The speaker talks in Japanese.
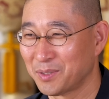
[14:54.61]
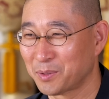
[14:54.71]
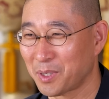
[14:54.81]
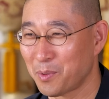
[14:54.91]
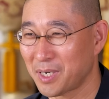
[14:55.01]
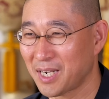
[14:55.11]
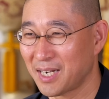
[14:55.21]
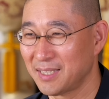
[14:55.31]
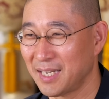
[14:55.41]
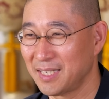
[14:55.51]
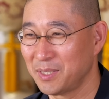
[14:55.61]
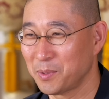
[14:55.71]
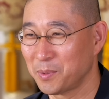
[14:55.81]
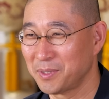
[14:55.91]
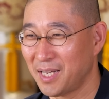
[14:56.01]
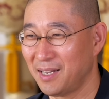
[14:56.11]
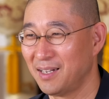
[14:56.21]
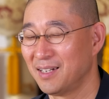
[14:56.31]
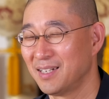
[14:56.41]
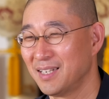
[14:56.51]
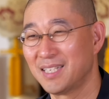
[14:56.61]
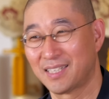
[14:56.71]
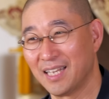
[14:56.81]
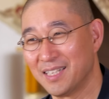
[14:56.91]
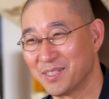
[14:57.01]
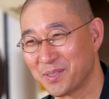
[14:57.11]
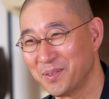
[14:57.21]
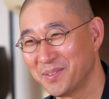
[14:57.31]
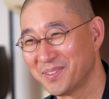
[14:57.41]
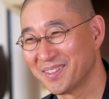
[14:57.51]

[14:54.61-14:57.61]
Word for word: ことがわからないような一件ですよ。